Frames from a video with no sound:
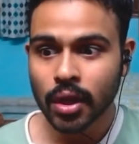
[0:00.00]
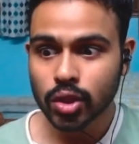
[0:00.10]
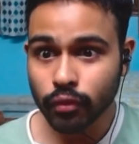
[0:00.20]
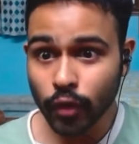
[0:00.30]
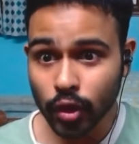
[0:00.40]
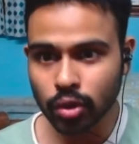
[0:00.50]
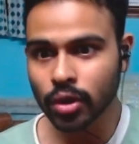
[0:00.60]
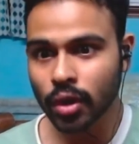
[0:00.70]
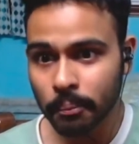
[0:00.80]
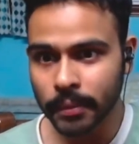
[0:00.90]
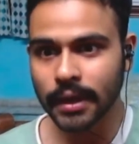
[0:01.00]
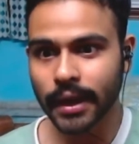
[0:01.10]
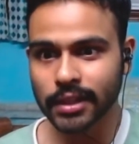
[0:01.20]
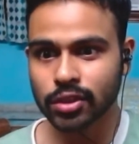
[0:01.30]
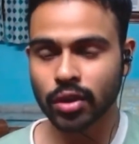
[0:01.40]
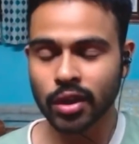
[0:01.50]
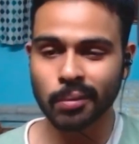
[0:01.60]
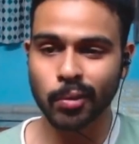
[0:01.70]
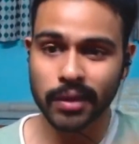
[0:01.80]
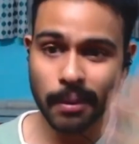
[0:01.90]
तो वो दोनों अपनी लड़ाई छोड़े और बोलते